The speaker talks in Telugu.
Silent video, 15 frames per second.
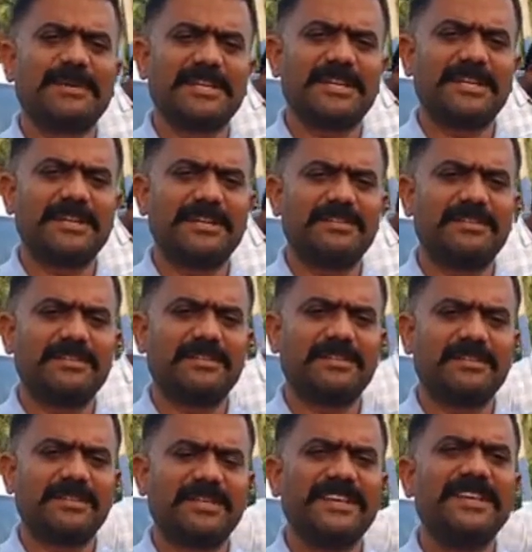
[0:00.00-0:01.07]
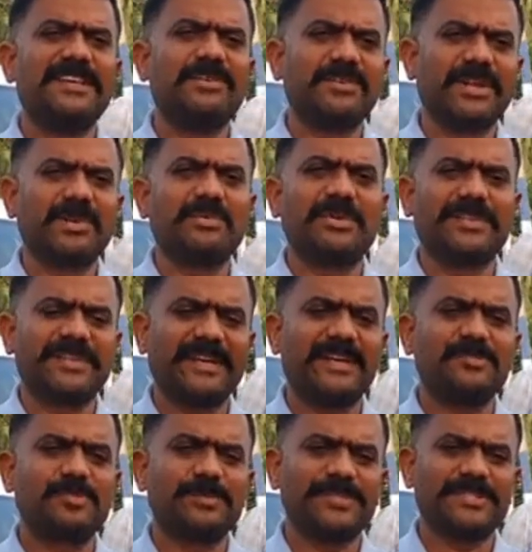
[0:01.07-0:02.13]
మాట్లాడగలను కానీ నీకు నాకున్న
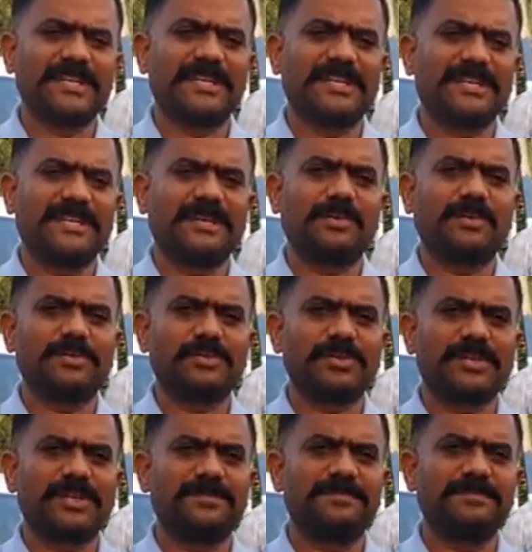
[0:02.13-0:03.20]
తేడా చూపించాలి కదా ఎక్కడో చోట